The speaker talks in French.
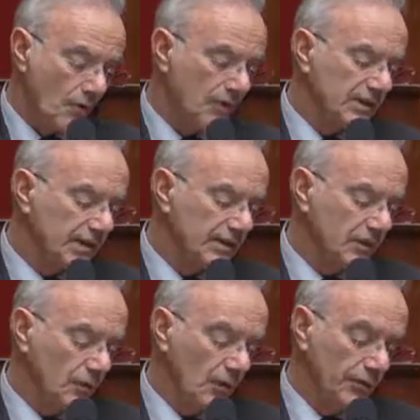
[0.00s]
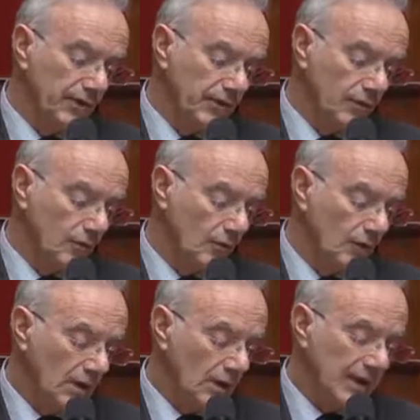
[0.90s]
Votre adhésion à une
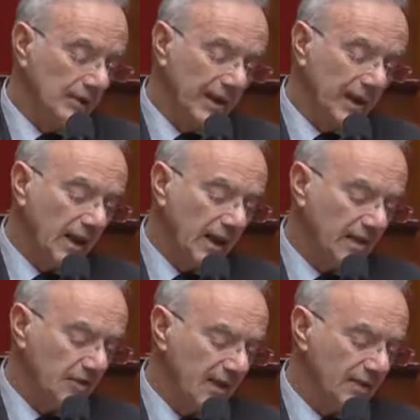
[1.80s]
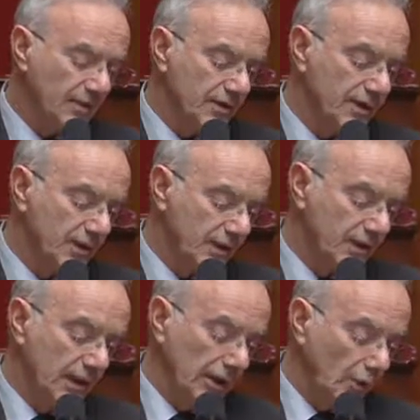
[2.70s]
vision libérale de la
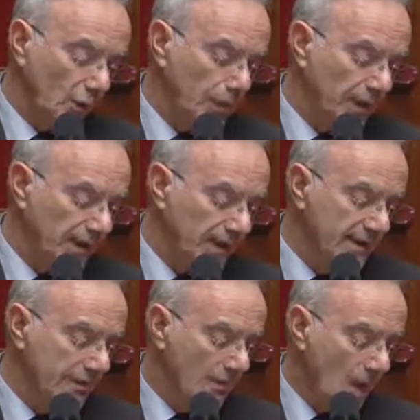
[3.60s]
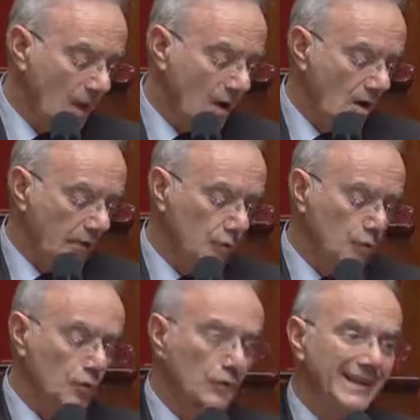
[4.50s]
société européiste vous
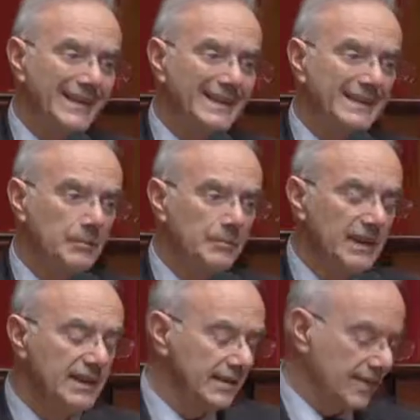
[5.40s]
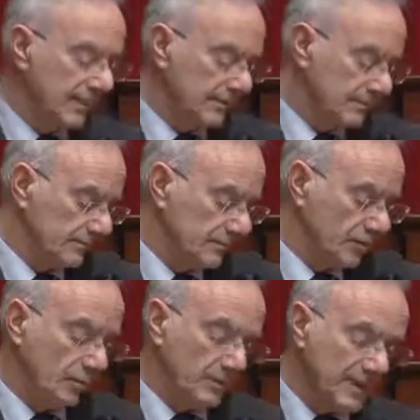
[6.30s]
conduit à déstabiliser,
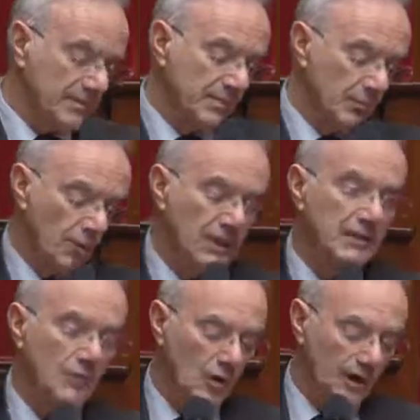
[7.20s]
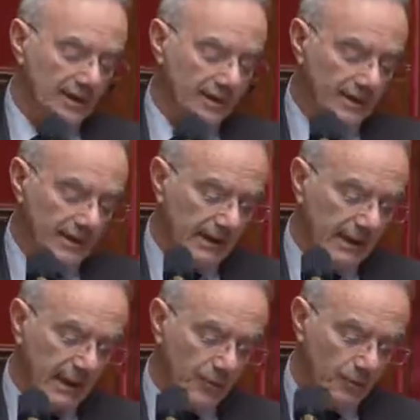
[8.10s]
je pèse mes mots, la démocratie
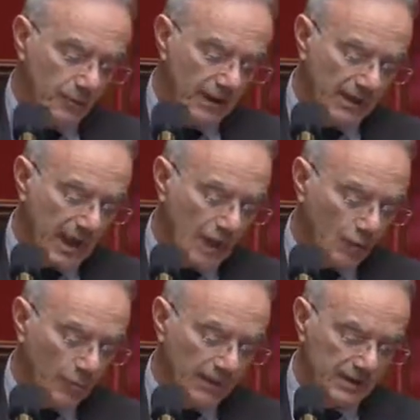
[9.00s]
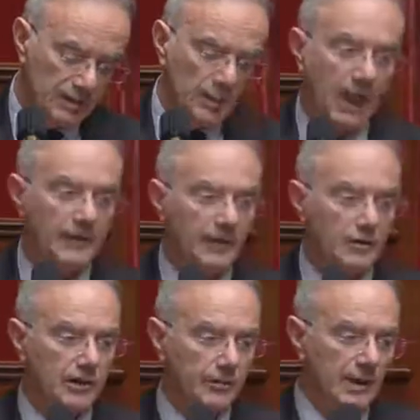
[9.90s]
et la République incompatibles
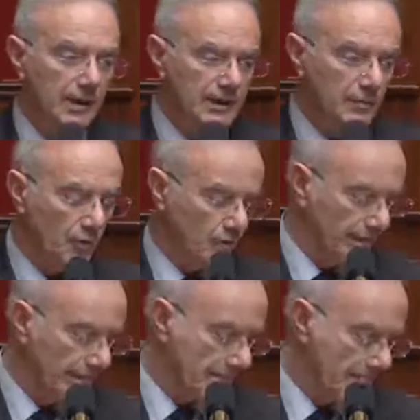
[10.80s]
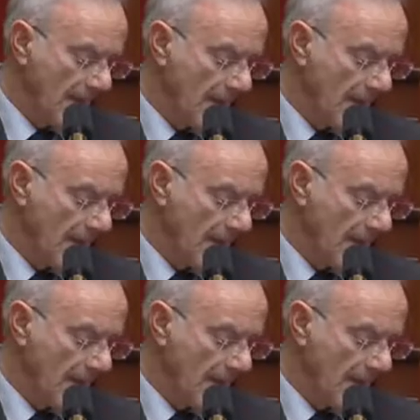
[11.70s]
avec le libéralisme européen.